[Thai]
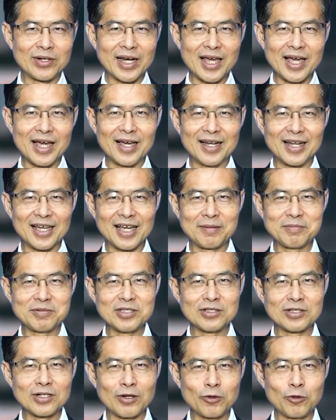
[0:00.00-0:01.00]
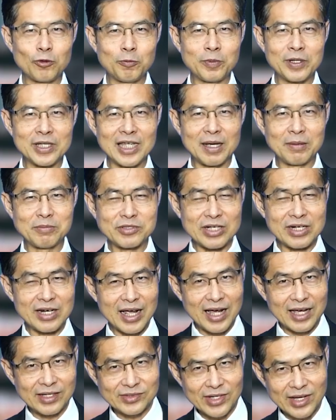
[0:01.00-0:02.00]
นหน้านะครับ ซึ่งเราคงพยายามสรร
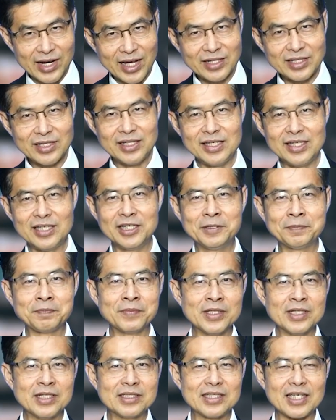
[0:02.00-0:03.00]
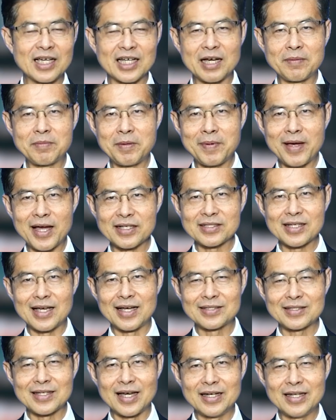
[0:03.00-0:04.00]
หาสาระดี ๆ จากคำพิพากษา
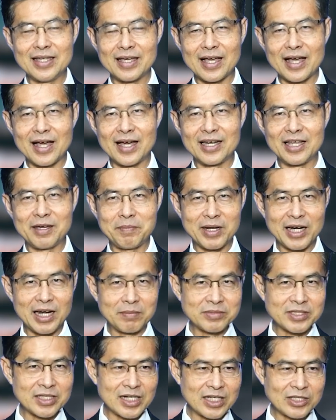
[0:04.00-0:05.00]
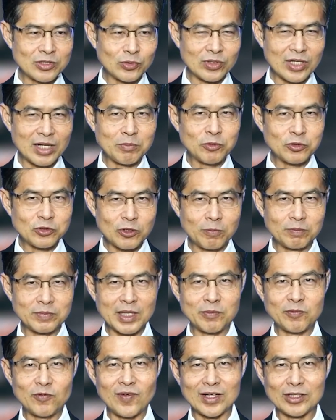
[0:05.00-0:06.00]
สารดีกาเนี่ยมานำเสนอสู่ท่านผู้ชมท่า
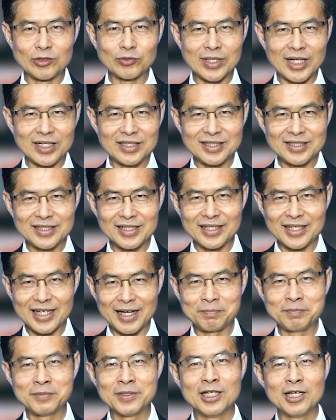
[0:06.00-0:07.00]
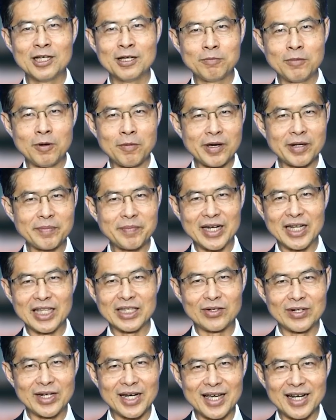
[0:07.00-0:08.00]
นผู้ฟังทุกท่านเช่นเคยครับพบกันใหม่ในต
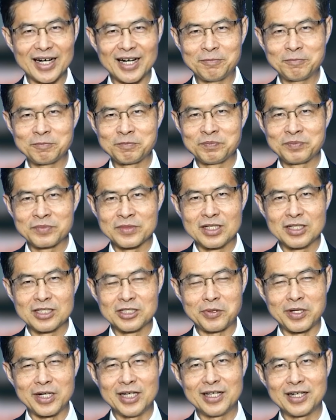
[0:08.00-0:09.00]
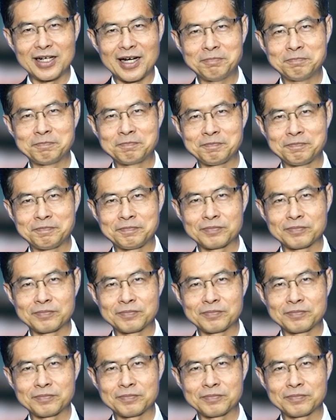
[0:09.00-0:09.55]
อนหน้าครับ สวัสดีครับ